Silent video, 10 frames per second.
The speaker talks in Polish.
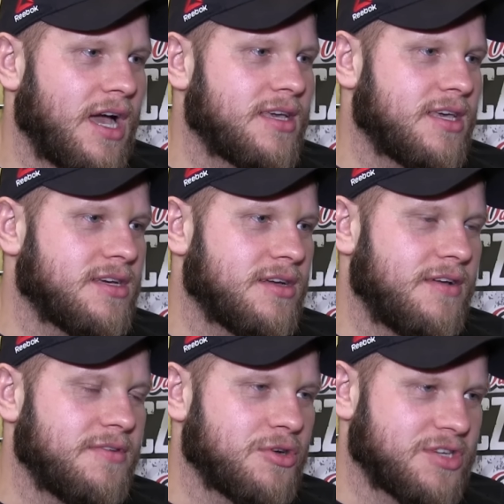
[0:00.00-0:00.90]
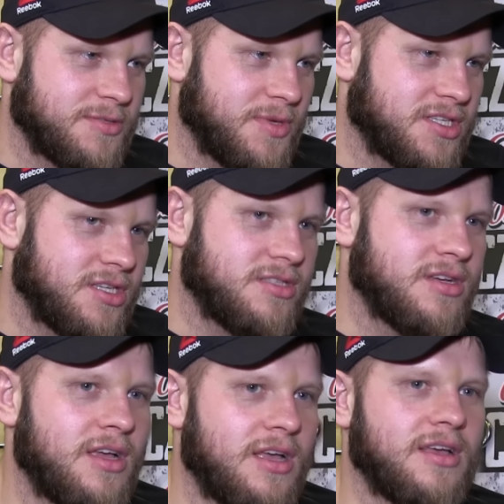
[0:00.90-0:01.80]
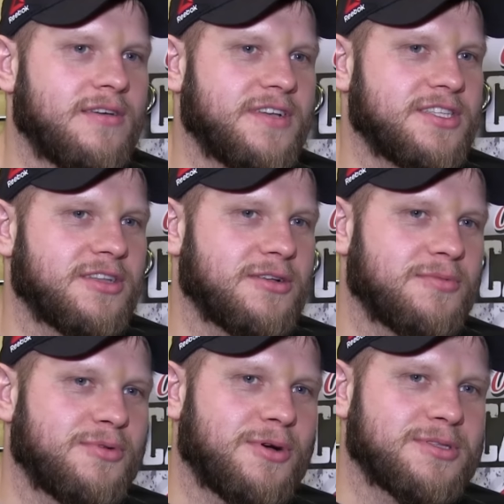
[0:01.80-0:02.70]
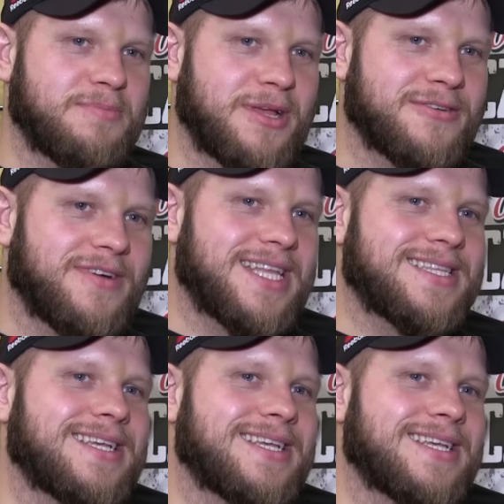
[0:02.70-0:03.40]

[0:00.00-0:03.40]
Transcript: high kick lewy można zmieścić. Więc to było zaplanowane.